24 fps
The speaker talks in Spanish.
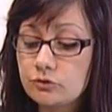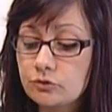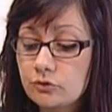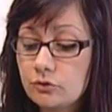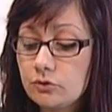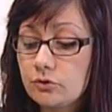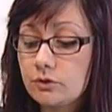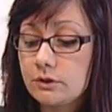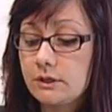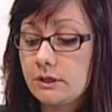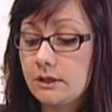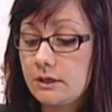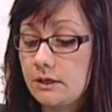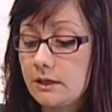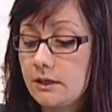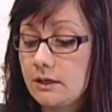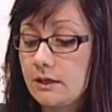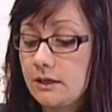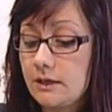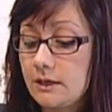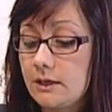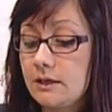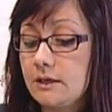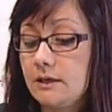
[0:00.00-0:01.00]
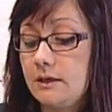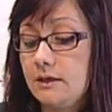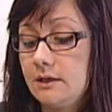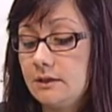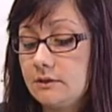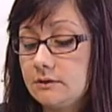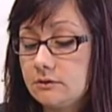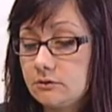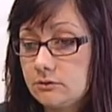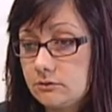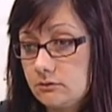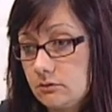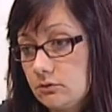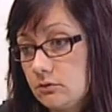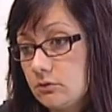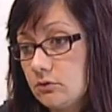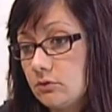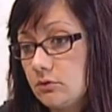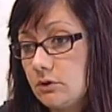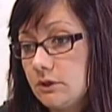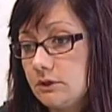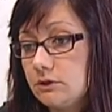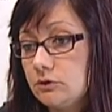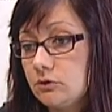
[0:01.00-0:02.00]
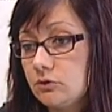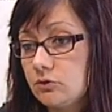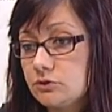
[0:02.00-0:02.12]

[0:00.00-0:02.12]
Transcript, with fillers: todo lo que esto,